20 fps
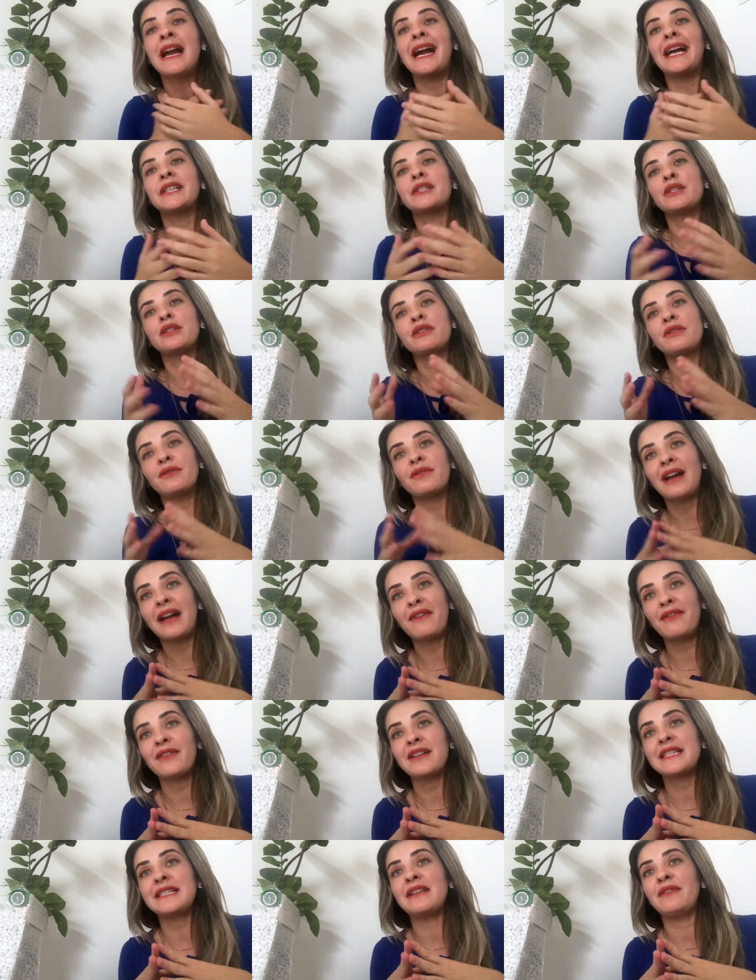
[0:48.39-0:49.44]
a gente vai
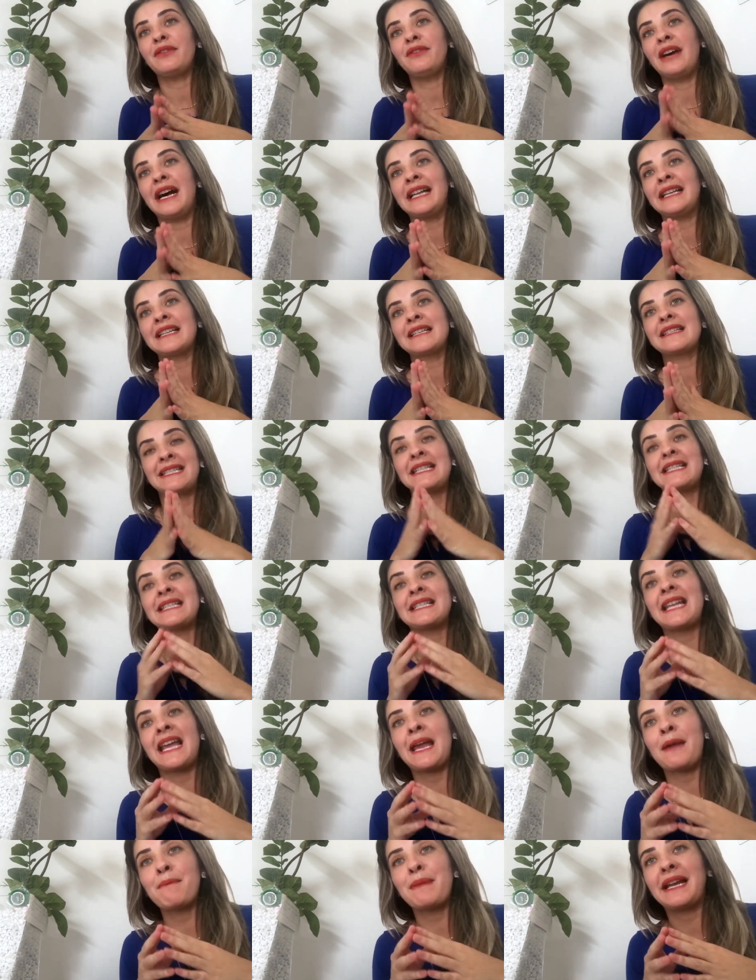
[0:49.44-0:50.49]
fazer falas
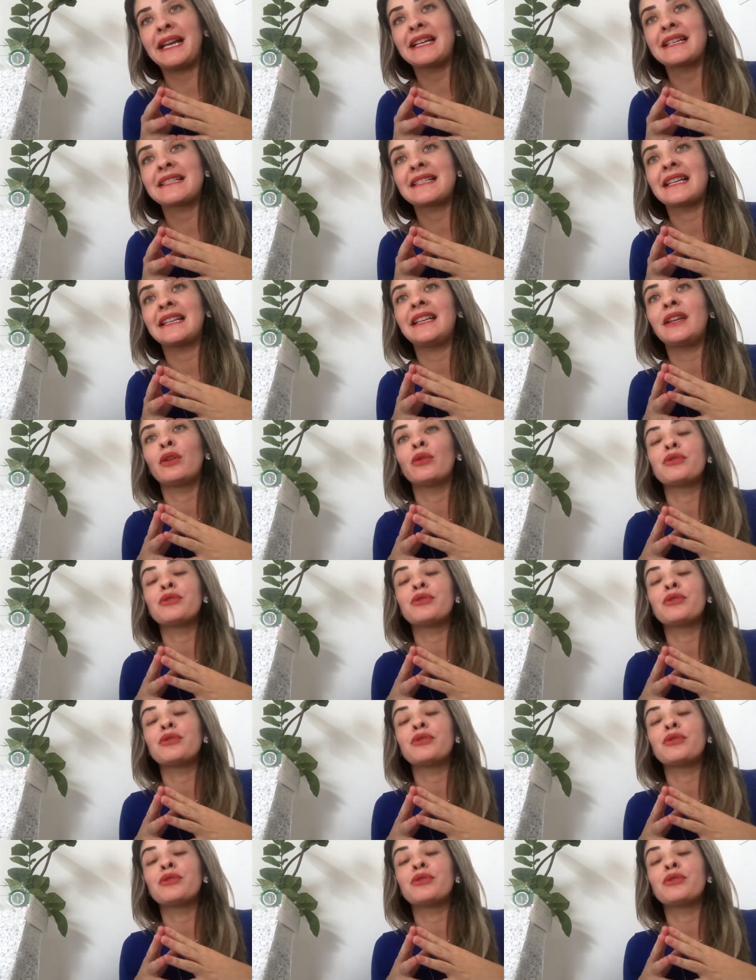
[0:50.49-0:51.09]
sistêmicas aqui,